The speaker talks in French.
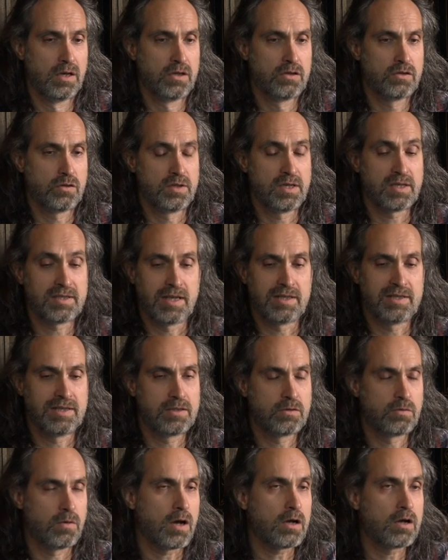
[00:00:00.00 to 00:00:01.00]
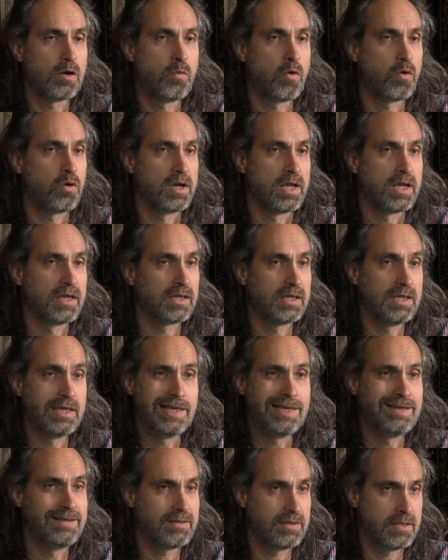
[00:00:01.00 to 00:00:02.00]
se dire cette histoire, comment on l'écrit
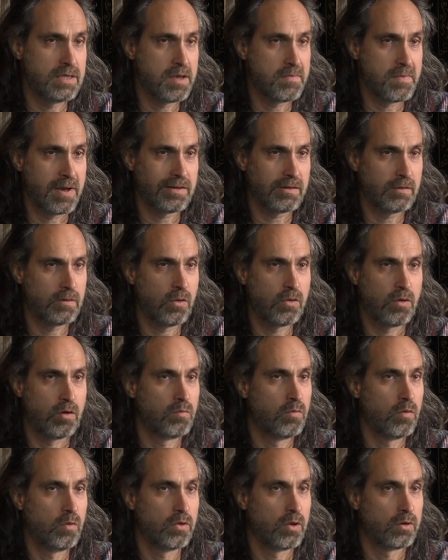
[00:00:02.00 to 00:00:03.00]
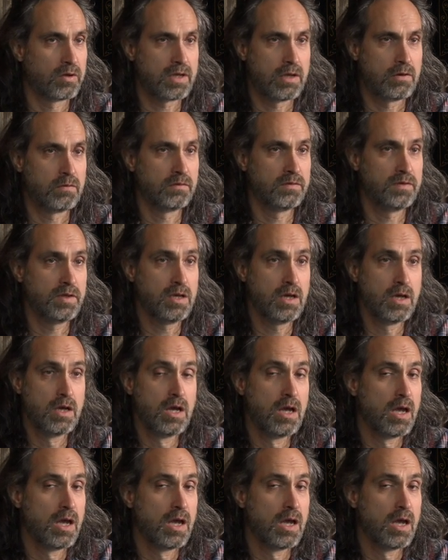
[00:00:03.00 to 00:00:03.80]
ici et maintenant dans le monde dans lequel on vit.